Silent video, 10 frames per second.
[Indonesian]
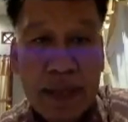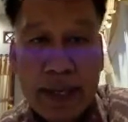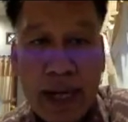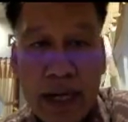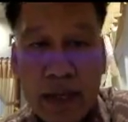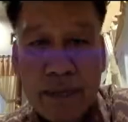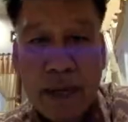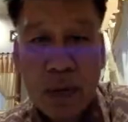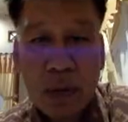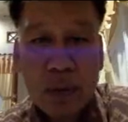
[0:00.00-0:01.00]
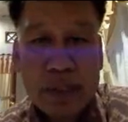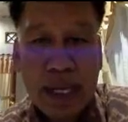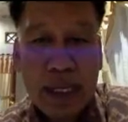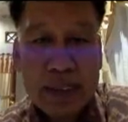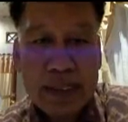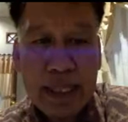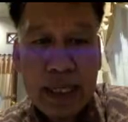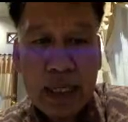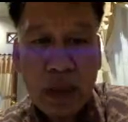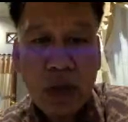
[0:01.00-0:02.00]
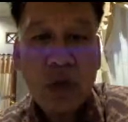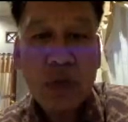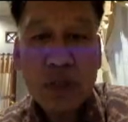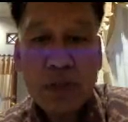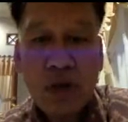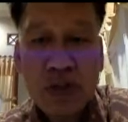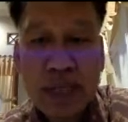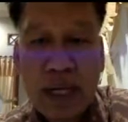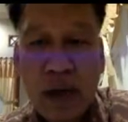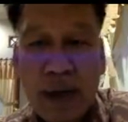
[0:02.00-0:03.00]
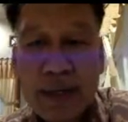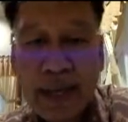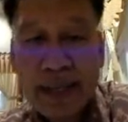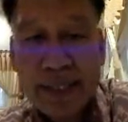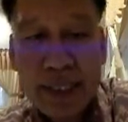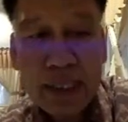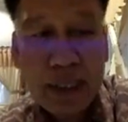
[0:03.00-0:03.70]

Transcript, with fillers: kanker paru sel kecil atau small cell lung cancer